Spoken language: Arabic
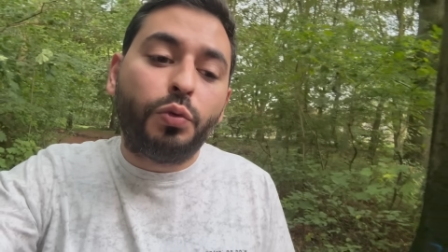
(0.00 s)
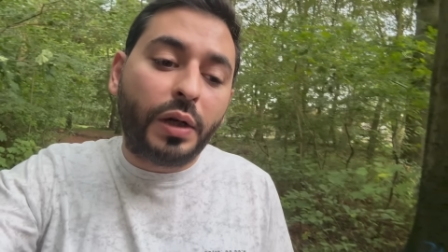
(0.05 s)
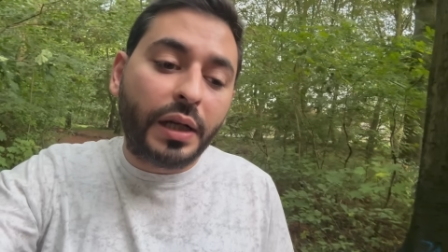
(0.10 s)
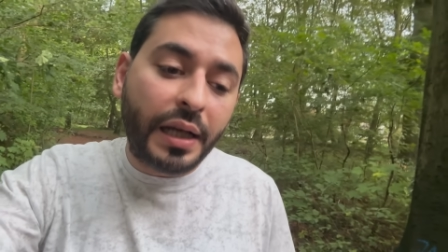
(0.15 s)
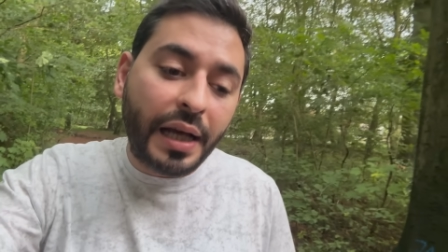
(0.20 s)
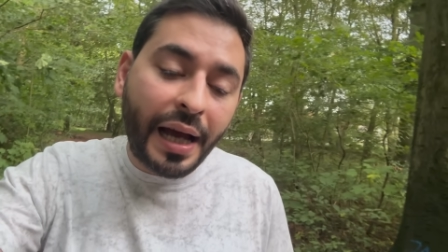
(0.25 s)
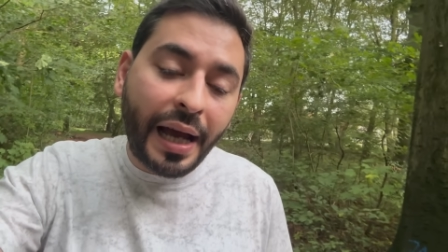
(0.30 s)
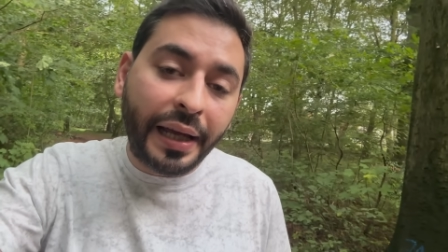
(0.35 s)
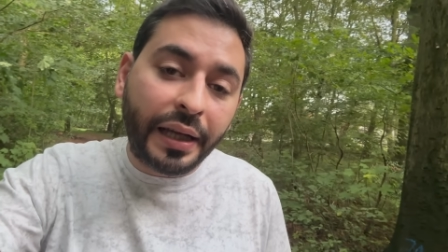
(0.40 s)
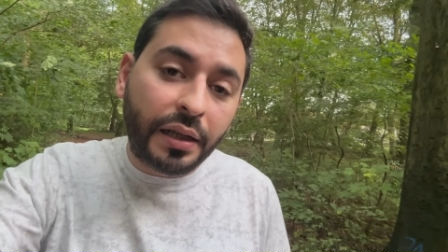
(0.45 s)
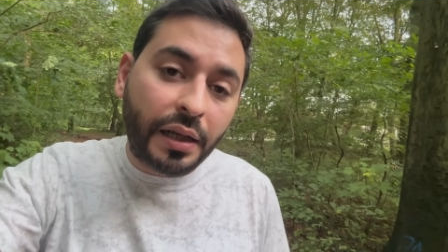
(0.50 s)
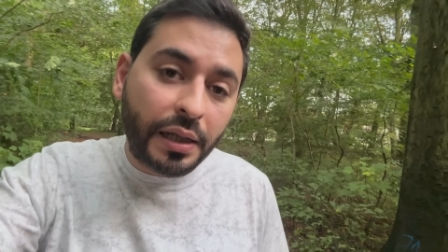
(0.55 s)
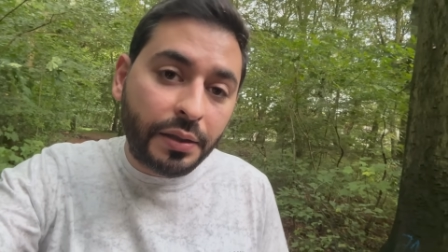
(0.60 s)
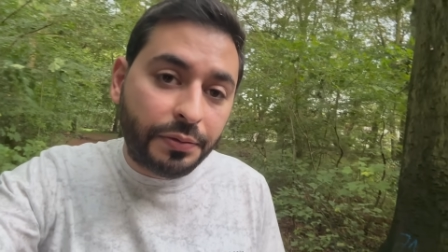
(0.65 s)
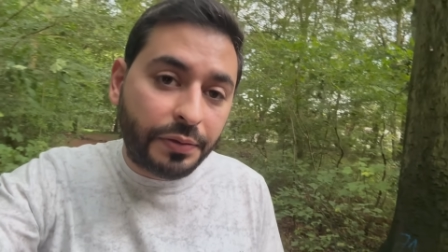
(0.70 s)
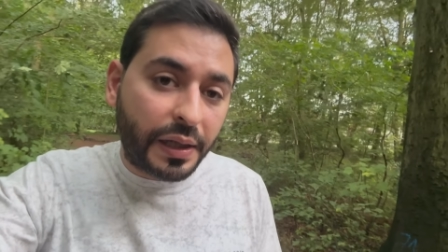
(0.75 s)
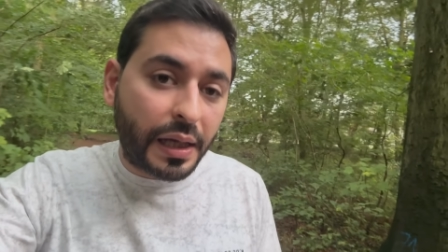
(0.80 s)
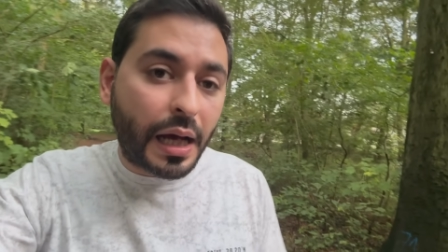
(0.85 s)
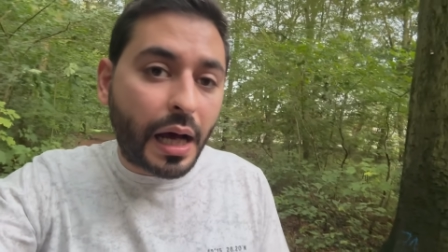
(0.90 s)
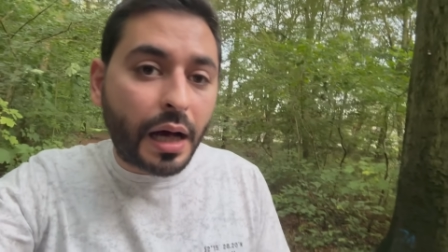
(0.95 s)
ولاحقا
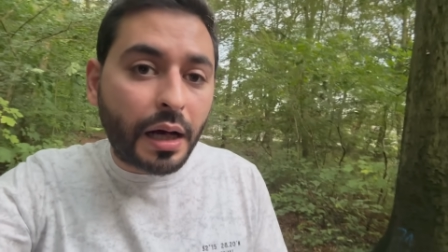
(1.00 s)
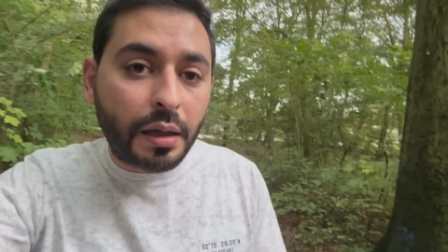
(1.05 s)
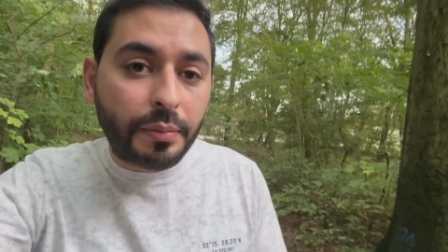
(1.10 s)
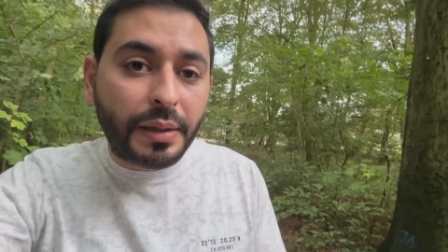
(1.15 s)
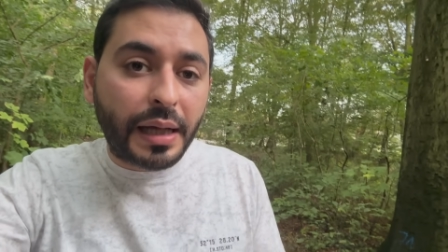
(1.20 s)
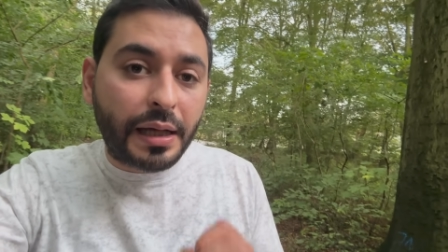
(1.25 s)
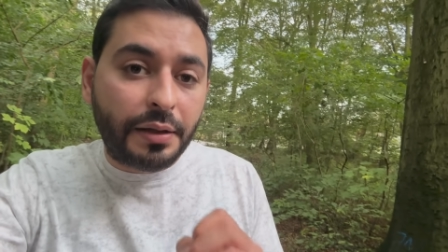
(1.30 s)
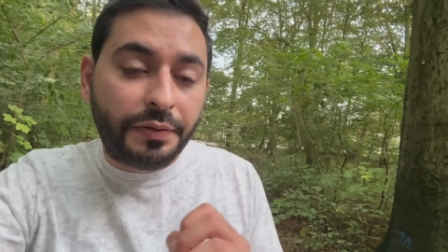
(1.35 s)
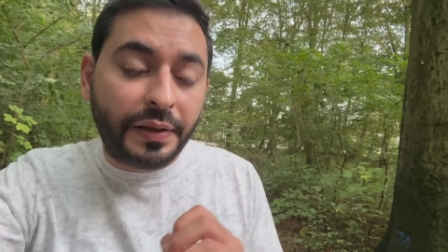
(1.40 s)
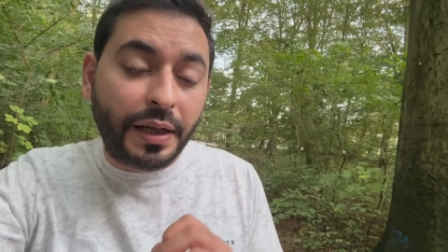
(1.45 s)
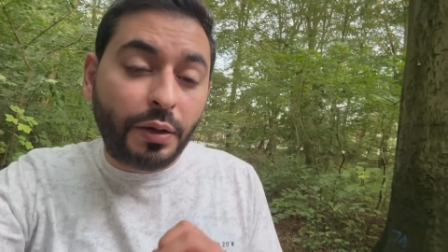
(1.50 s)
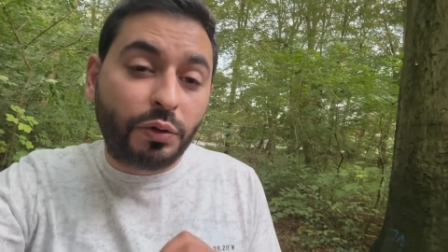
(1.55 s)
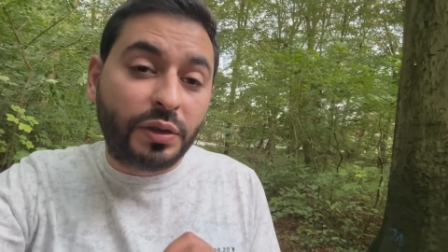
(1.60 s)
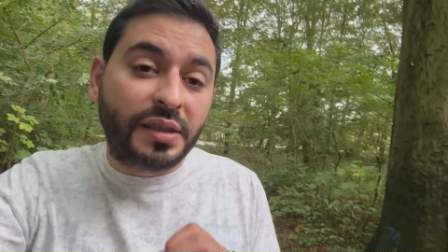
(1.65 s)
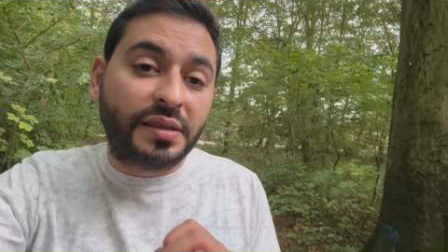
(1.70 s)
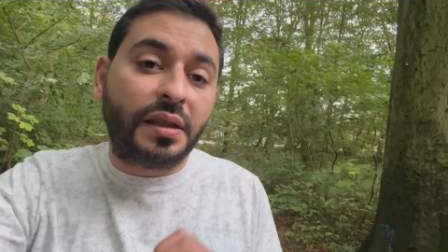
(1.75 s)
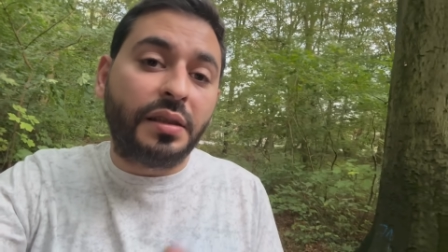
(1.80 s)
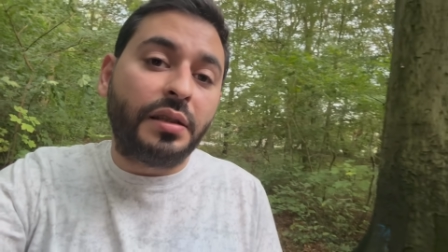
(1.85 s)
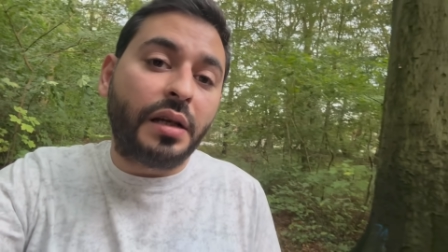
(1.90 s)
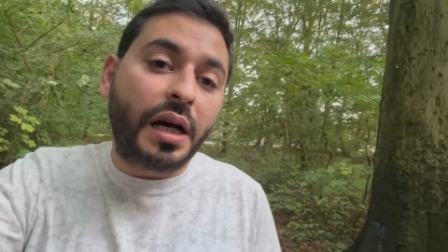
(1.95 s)
في عام
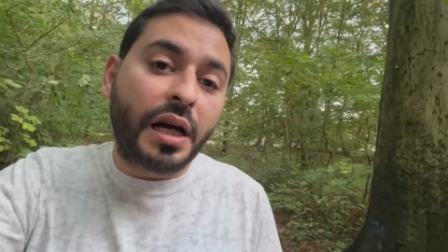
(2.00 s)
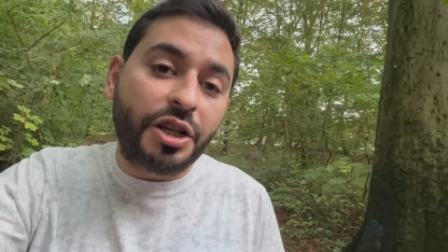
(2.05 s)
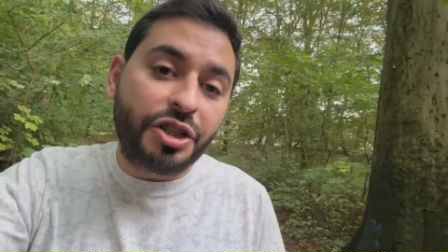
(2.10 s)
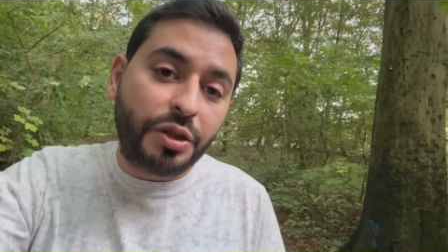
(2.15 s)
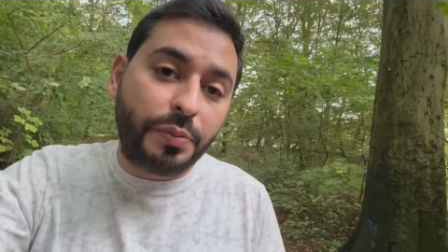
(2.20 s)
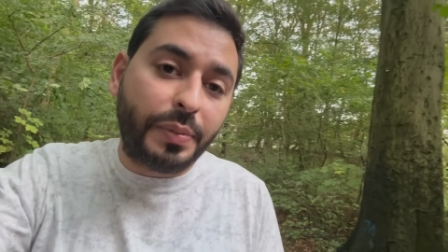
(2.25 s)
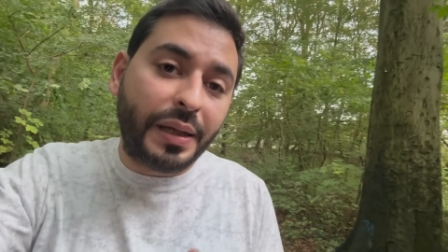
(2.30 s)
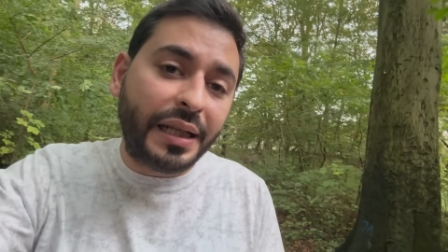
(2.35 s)
2019